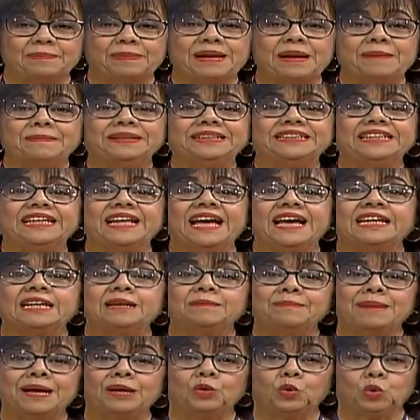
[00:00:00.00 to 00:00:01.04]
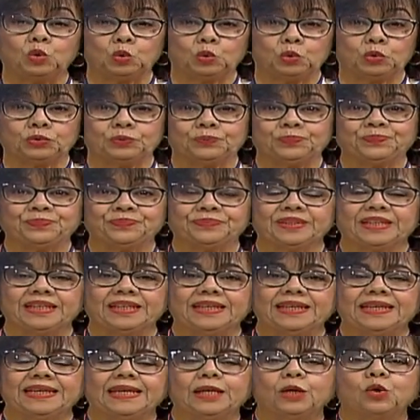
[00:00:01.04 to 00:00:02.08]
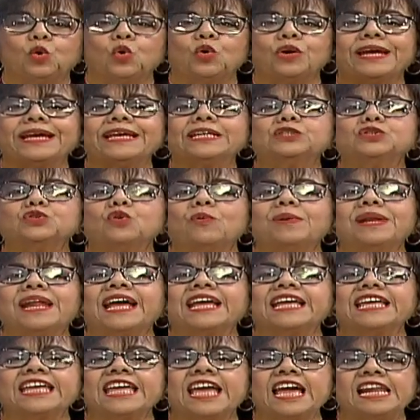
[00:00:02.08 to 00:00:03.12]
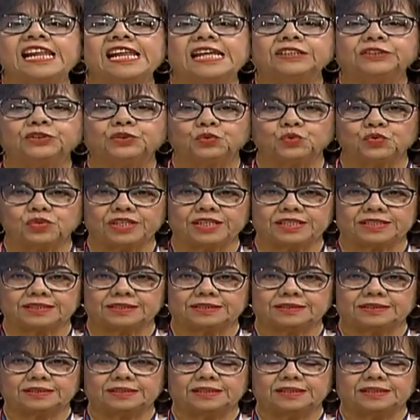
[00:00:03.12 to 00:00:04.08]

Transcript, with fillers: para mitigar el mal olor. Con eso blanquean el azúcar.